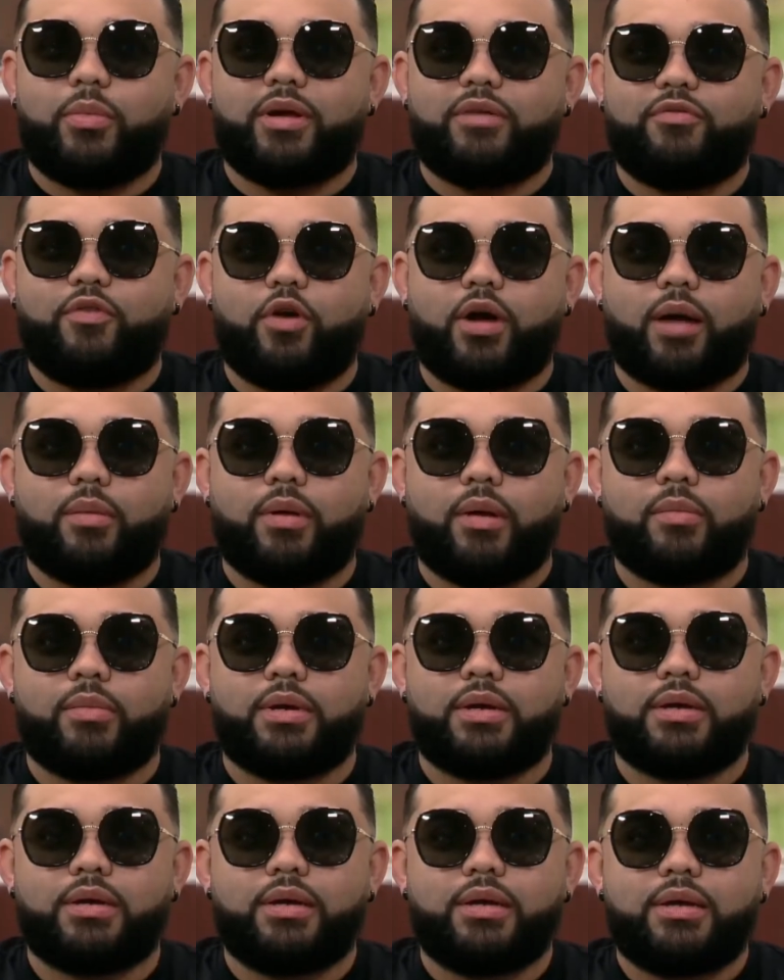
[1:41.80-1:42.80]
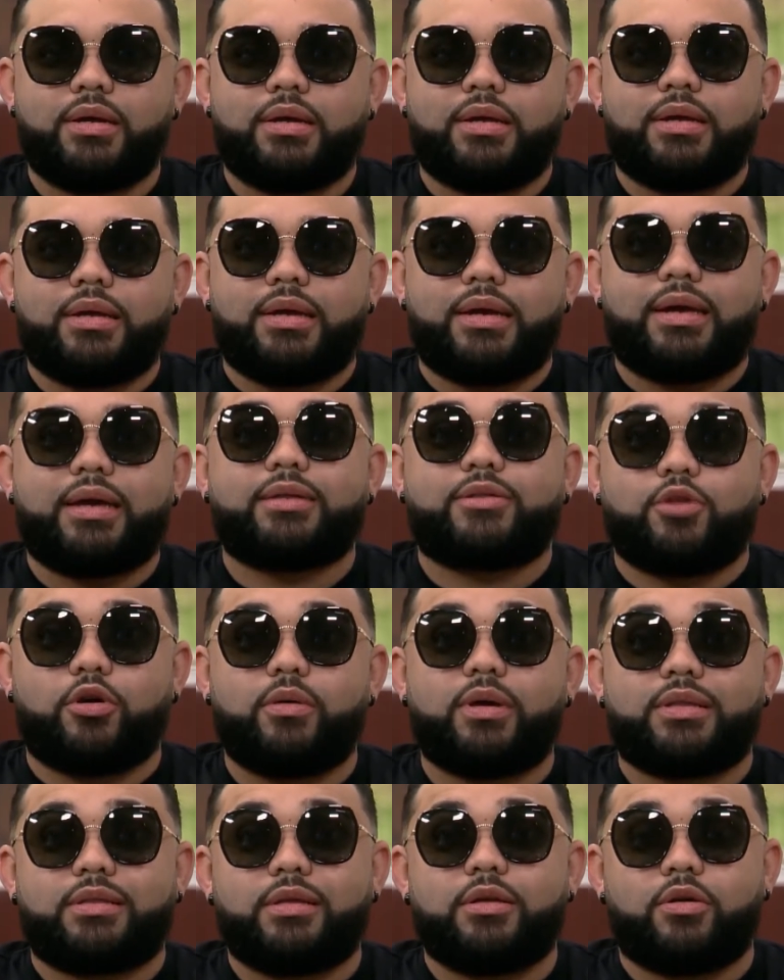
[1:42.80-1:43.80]
enfócame a mí. Estoy
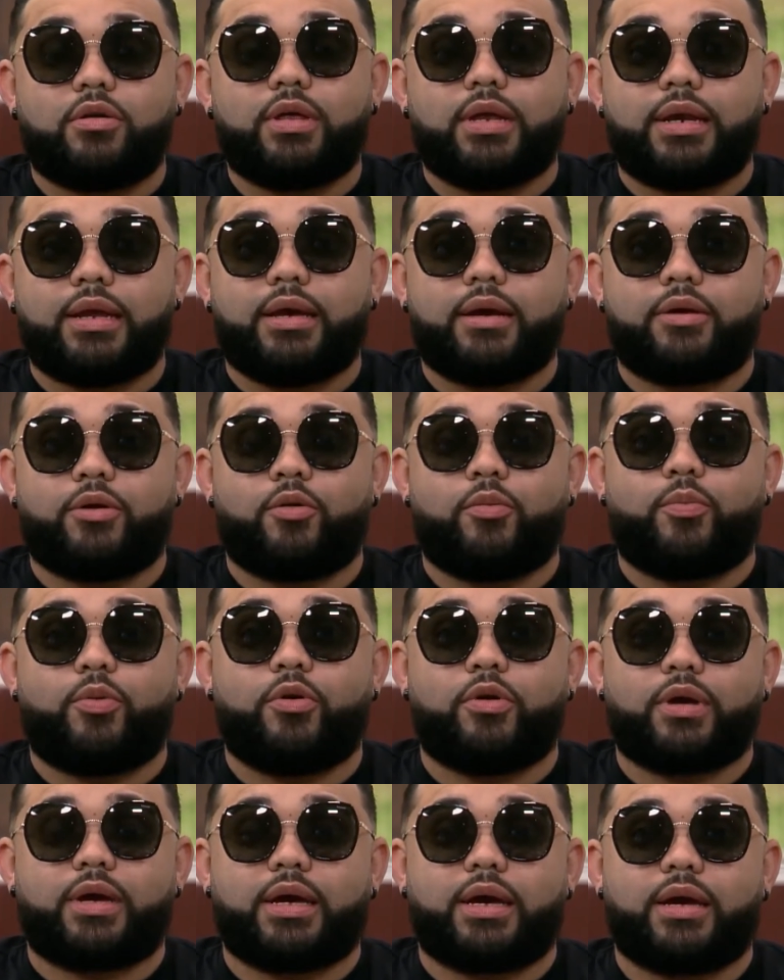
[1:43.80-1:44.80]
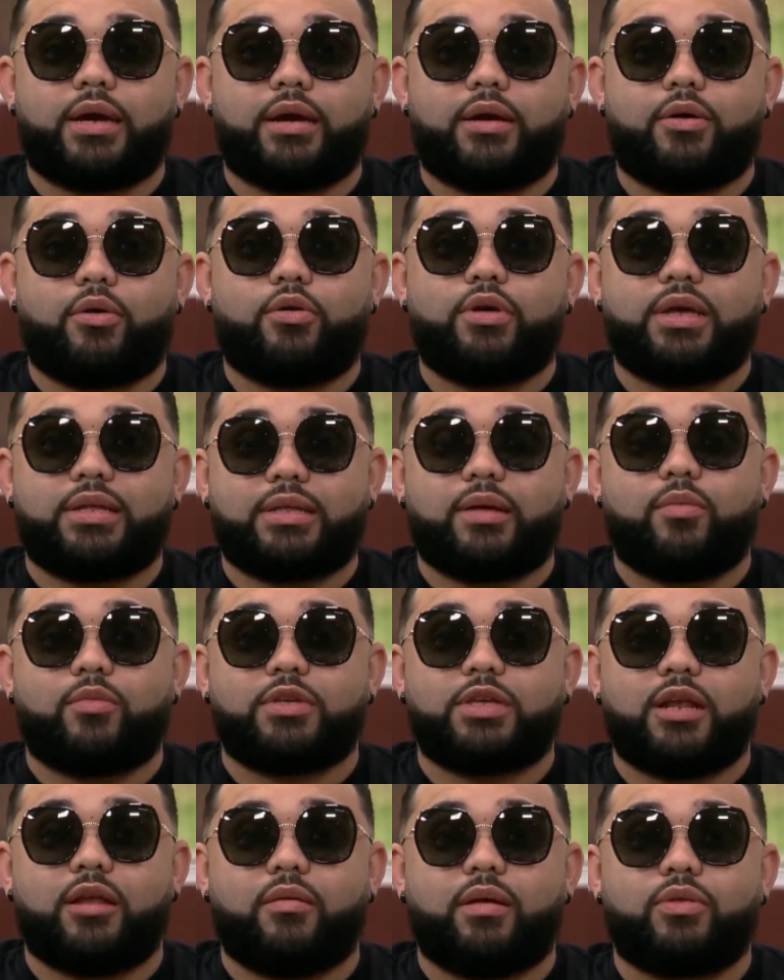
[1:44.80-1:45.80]
vestido de negro porque hoy estamos
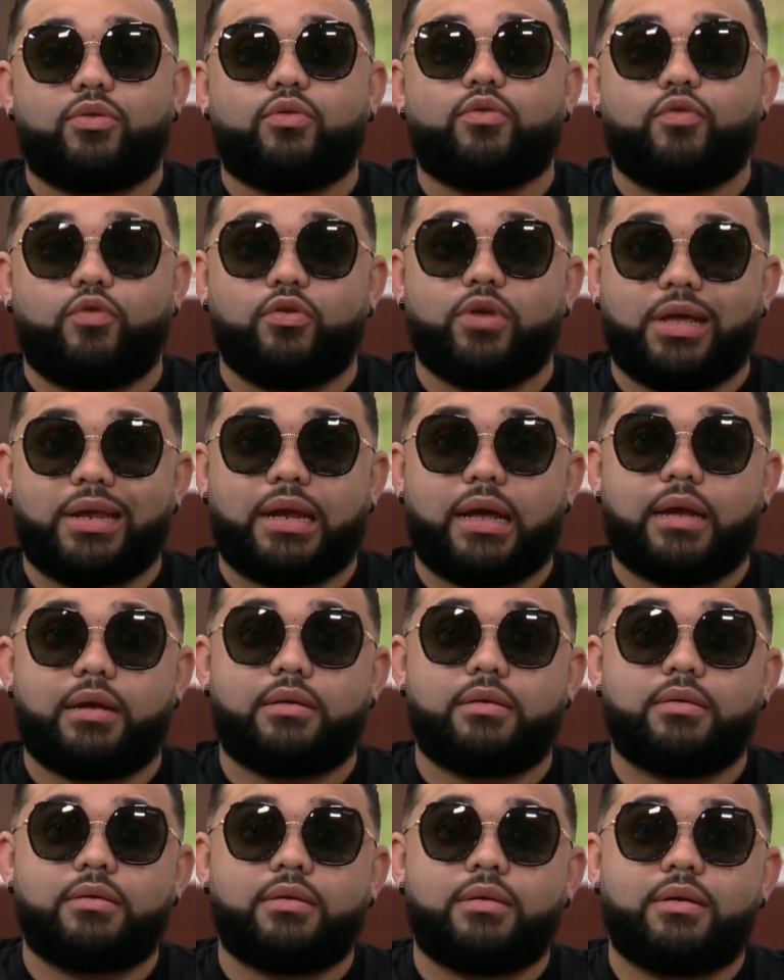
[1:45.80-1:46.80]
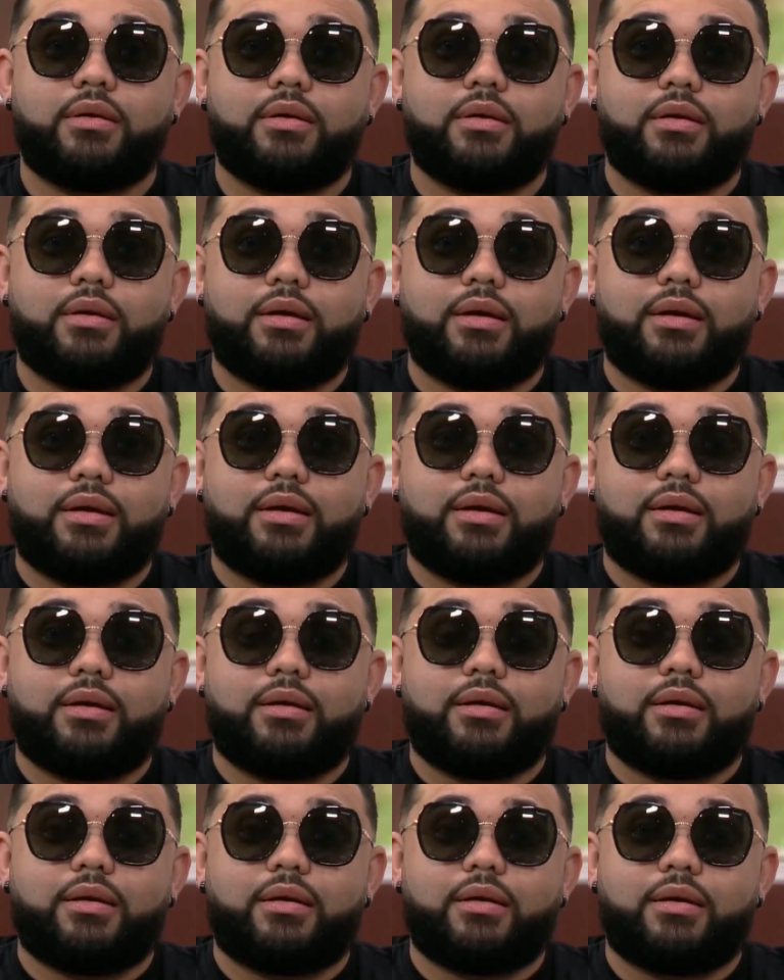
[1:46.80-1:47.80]
celebrando un funeral. ¿Por, qué?
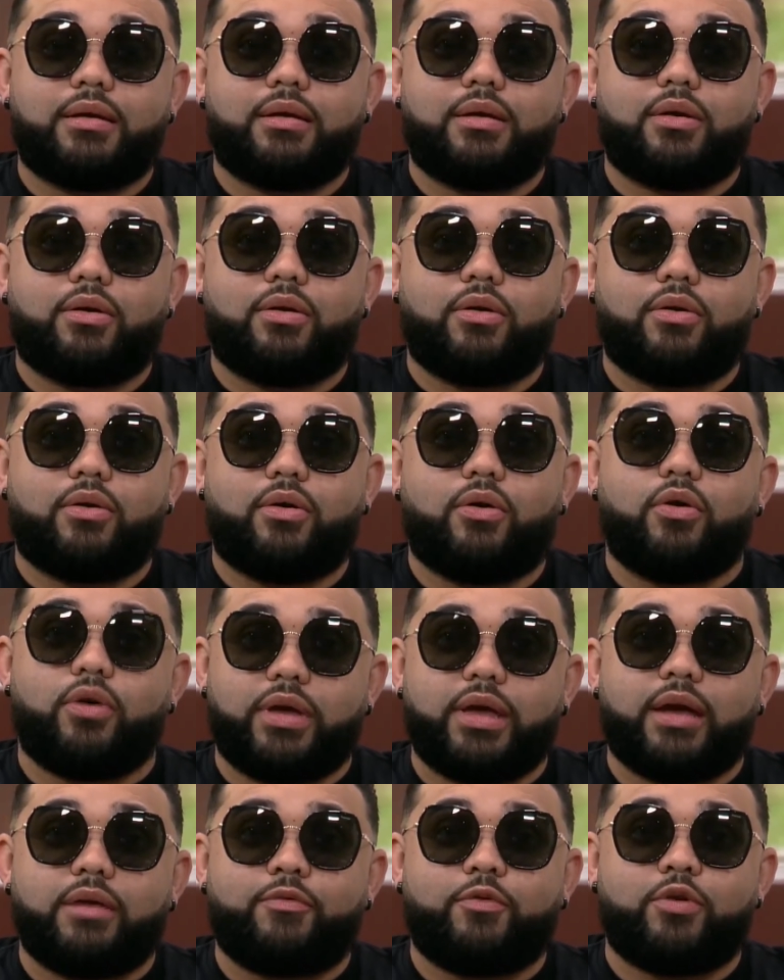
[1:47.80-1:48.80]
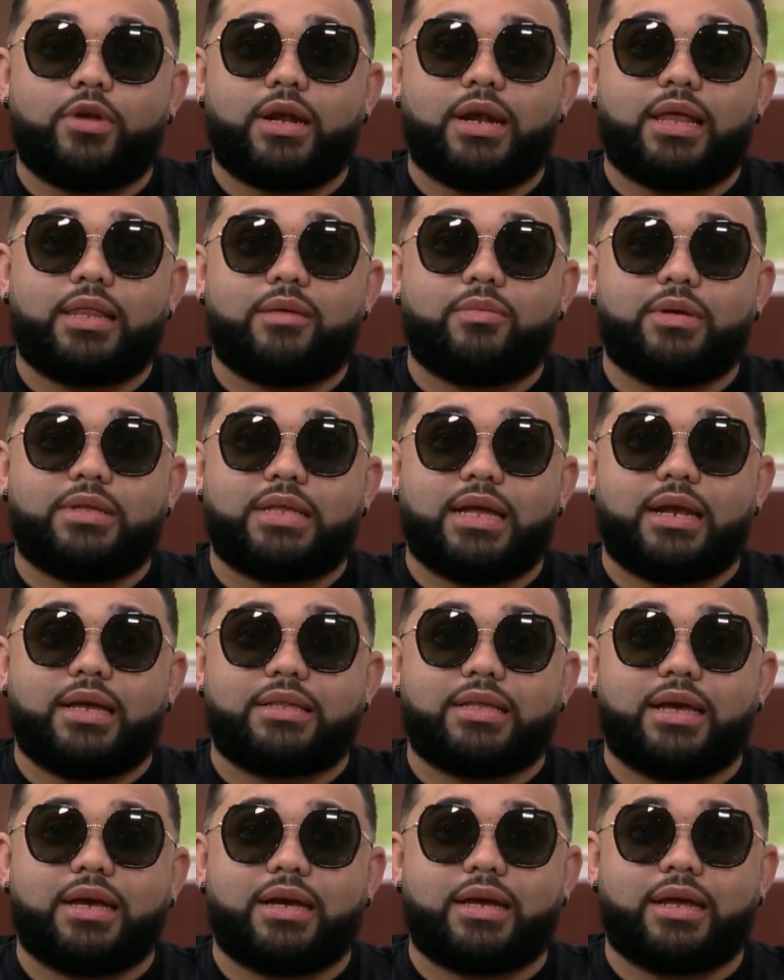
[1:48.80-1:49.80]
Hoy es el funeral de mi
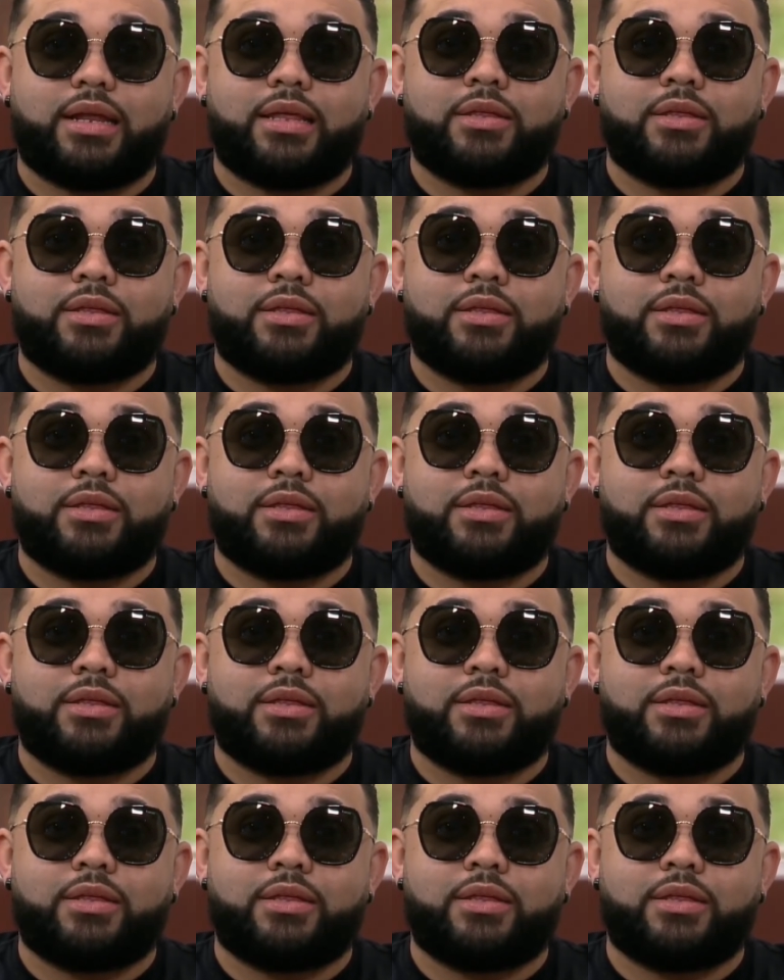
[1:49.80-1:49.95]
tarjeta de crédito.